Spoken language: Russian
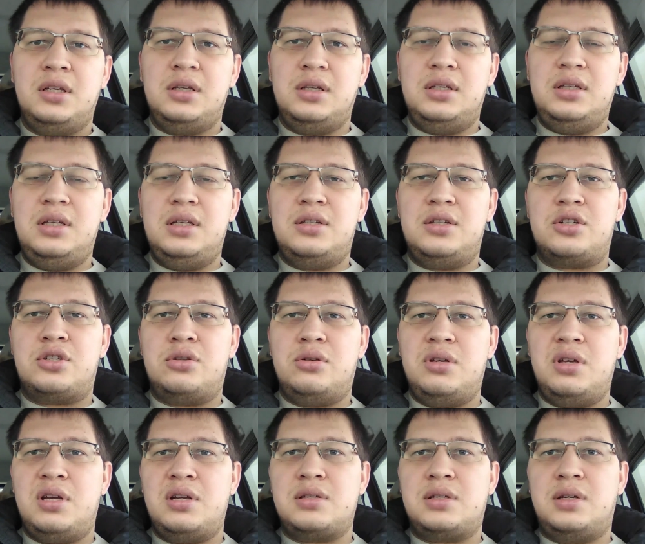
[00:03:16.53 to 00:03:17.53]
И если что,
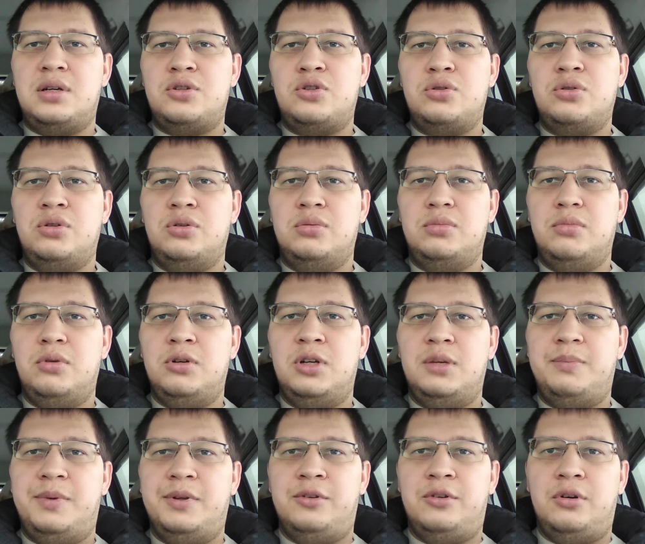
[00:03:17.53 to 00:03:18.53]
я расскажу
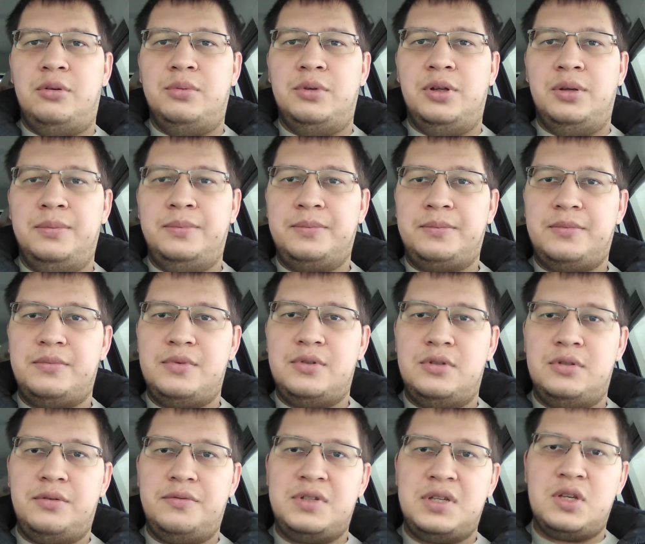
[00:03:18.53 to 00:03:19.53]
более подробно.
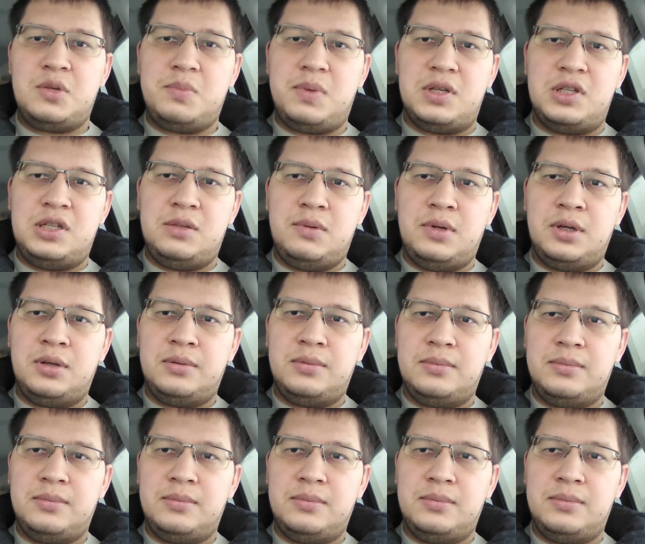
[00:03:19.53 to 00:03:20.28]
Все, всем спасибо.